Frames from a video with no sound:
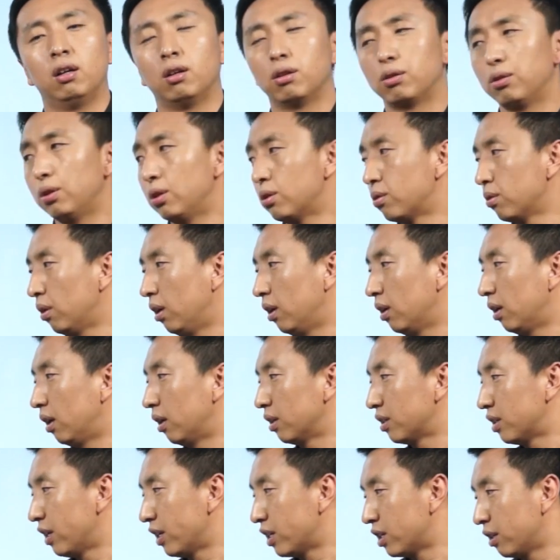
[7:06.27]
所以说
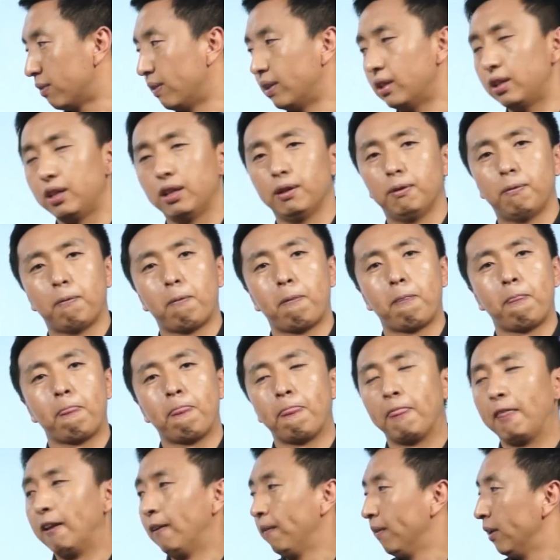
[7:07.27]
啊，这也是个问题。
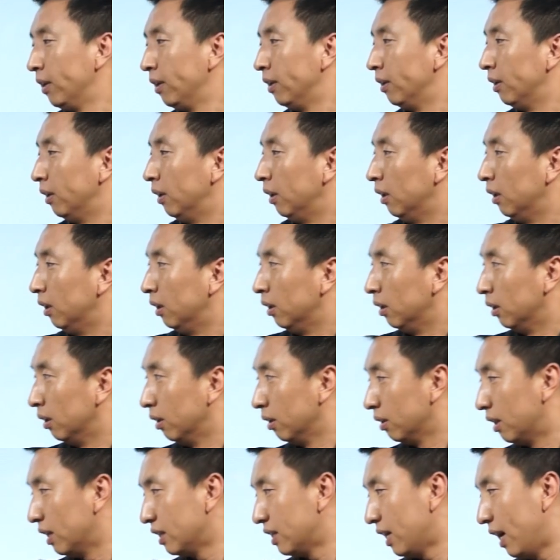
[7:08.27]

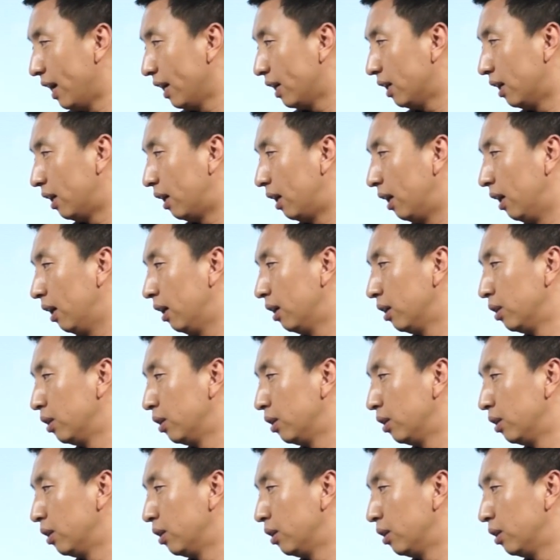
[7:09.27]
再下一个，